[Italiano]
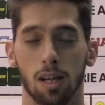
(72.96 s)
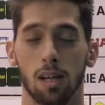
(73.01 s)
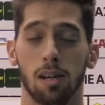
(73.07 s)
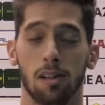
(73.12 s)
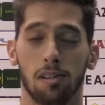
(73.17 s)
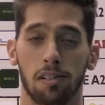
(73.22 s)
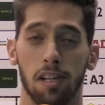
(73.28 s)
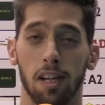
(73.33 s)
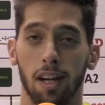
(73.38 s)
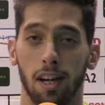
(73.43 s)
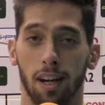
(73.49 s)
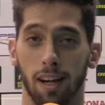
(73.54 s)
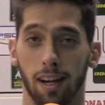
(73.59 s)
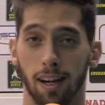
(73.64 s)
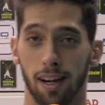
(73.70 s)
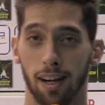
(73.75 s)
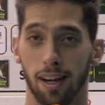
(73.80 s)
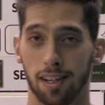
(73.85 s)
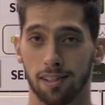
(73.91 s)
Sì,
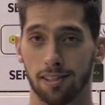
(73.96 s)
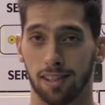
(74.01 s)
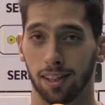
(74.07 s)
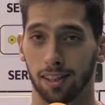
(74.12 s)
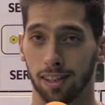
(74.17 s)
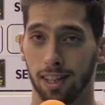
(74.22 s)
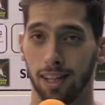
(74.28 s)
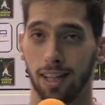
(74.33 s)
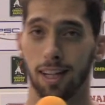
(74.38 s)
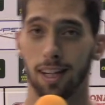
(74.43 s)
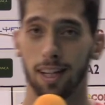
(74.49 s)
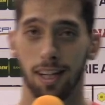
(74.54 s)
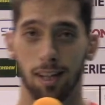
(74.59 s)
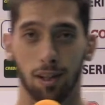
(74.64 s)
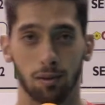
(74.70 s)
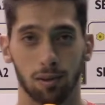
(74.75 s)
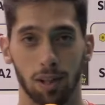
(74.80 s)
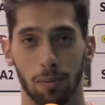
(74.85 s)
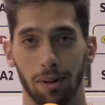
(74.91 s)
è stata
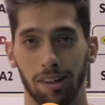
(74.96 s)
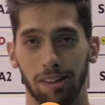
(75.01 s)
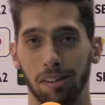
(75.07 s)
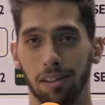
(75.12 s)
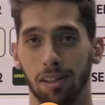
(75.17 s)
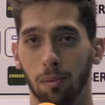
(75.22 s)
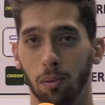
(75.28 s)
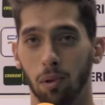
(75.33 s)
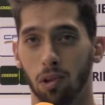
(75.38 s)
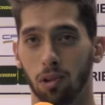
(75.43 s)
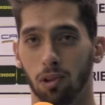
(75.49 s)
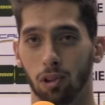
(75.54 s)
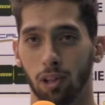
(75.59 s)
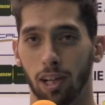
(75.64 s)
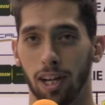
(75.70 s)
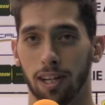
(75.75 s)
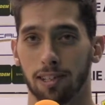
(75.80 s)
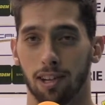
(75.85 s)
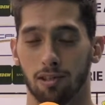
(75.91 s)
una partita molto
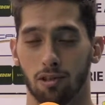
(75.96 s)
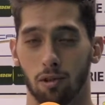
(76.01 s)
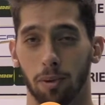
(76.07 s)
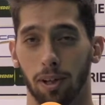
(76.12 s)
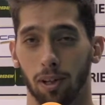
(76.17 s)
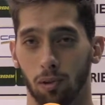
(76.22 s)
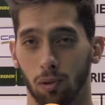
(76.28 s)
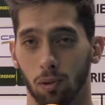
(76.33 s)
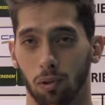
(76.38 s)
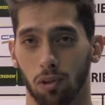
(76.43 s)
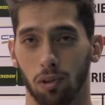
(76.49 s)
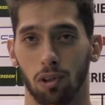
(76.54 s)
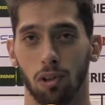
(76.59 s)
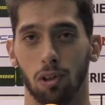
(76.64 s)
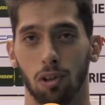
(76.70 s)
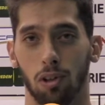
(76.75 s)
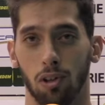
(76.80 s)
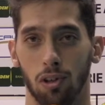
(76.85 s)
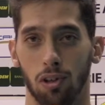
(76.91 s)
tesa,
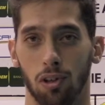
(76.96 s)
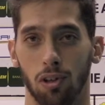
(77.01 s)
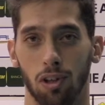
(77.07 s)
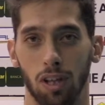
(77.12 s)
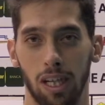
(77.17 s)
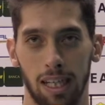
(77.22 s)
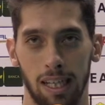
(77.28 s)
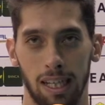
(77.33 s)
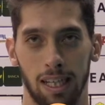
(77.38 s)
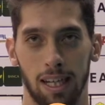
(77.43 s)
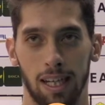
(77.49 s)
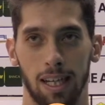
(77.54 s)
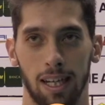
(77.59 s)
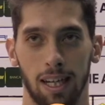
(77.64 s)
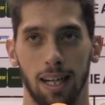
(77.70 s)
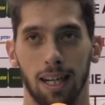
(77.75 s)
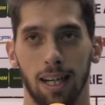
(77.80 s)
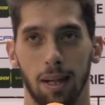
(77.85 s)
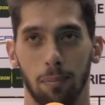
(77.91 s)
soprattutto
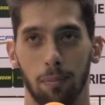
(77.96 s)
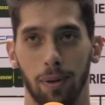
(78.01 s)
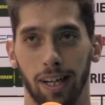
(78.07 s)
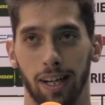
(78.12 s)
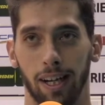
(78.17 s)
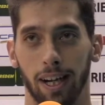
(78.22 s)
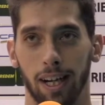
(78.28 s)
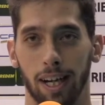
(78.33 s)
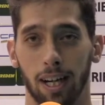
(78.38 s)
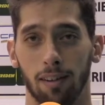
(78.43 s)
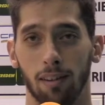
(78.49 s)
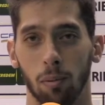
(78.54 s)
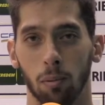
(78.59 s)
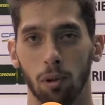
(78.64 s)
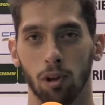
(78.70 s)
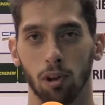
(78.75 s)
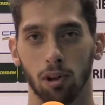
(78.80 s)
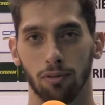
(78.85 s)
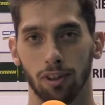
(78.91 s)
eh, perché
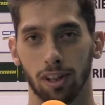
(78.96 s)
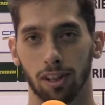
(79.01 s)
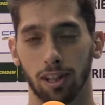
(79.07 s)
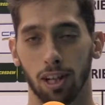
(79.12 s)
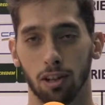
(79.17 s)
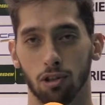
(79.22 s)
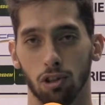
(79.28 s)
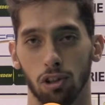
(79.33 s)
eravamo in vantaggio di